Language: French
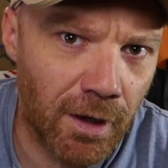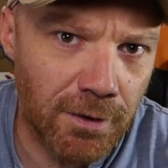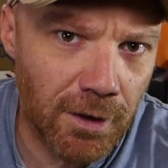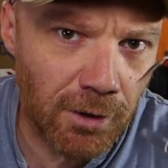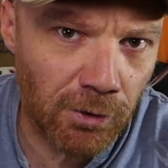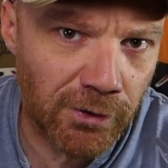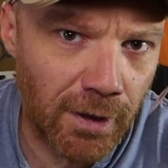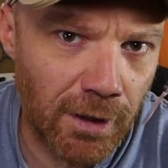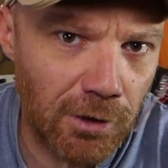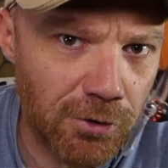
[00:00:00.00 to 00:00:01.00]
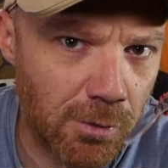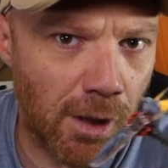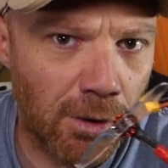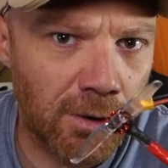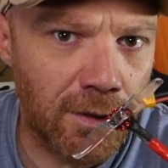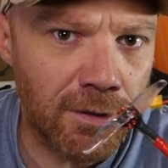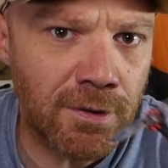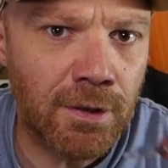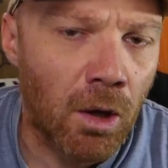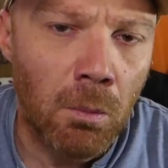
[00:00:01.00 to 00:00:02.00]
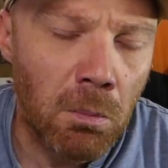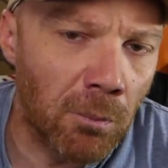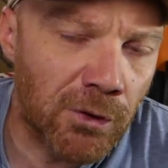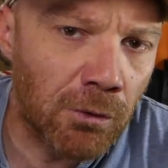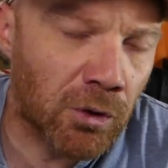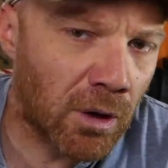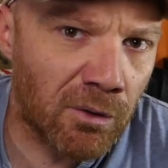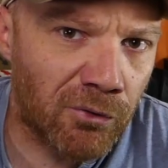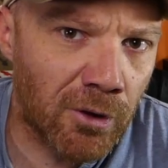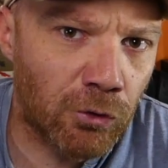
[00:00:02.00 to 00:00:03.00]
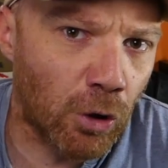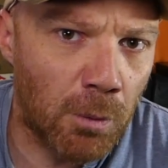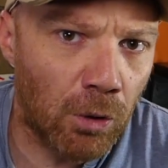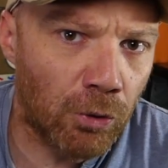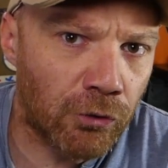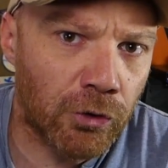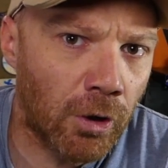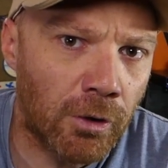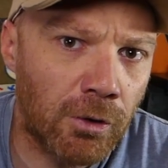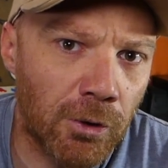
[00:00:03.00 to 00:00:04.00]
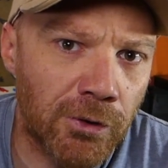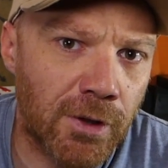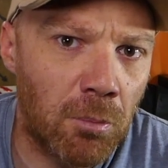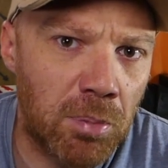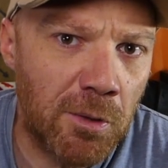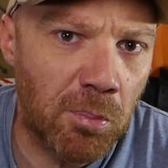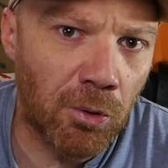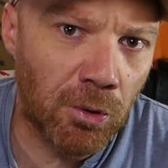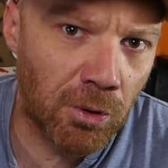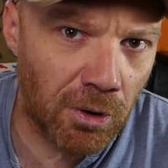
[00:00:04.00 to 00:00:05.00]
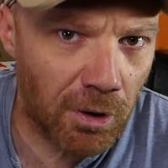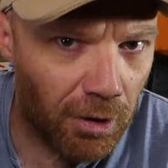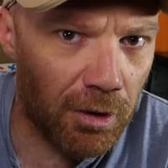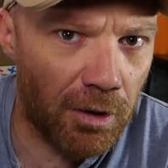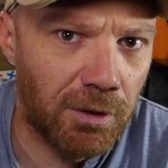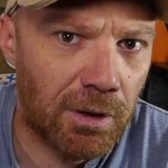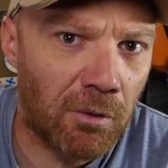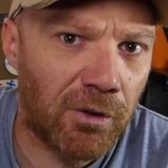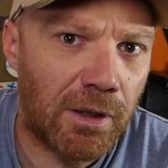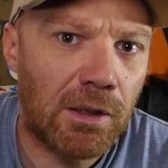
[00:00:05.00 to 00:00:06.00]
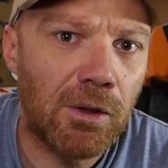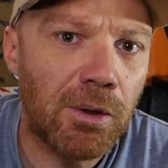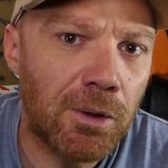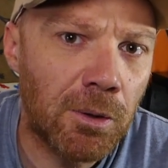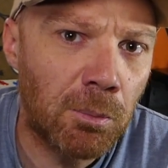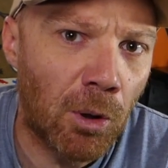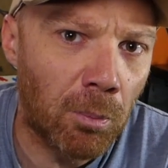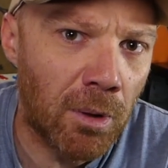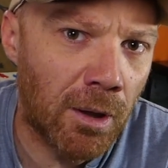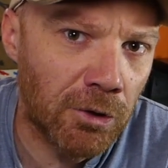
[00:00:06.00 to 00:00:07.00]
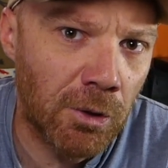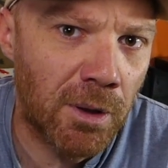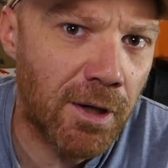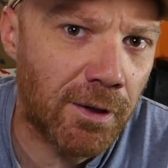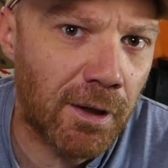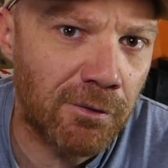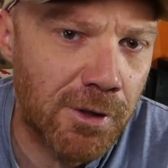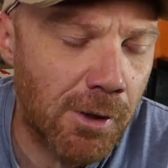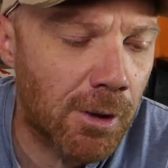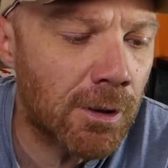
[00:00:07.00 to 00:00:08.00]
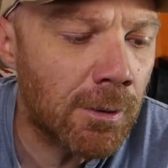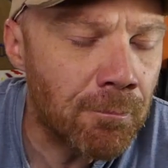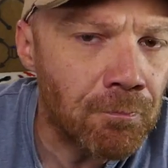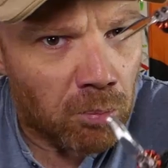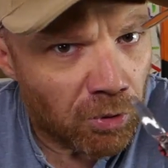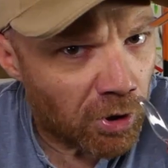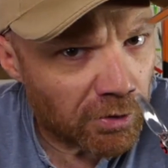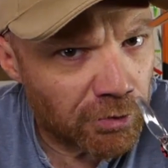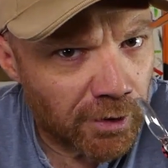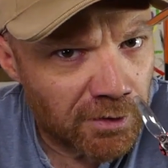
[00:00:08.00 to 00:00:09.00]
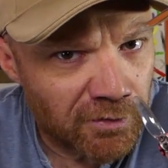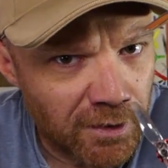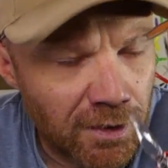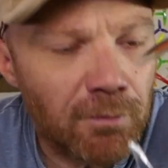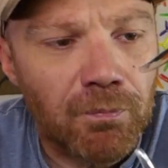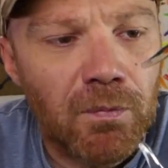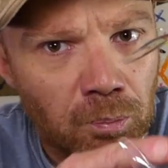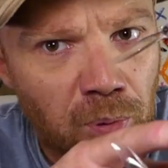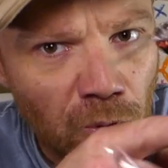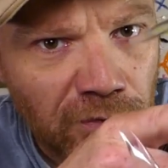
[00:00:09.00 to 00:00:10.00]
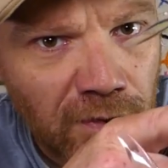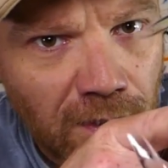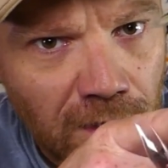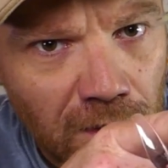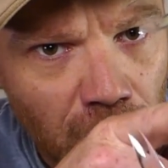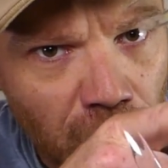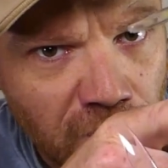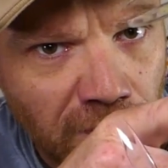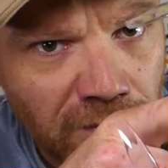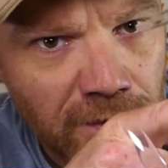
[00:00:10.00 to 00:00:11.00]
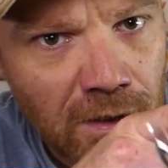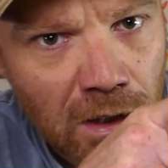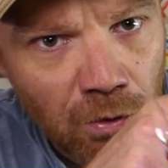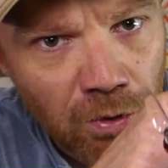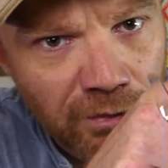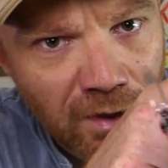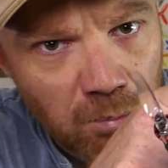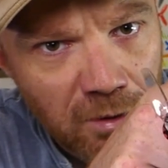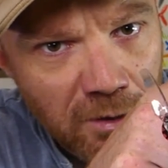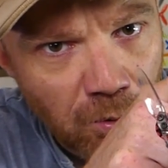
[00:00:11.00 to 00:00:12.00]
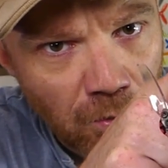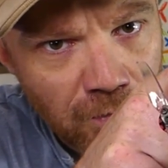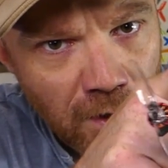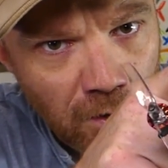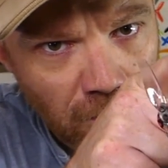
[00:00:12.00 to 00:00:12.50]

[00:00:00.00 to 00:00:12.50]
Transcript: dernier conseil, le numéro 10, même si vous avez fait sûrement le stock de strap lipo euh, avec le bon plan de ma dernière vidéo, pour leur durée de vie, poncez le châssis là où le strap lipo vient en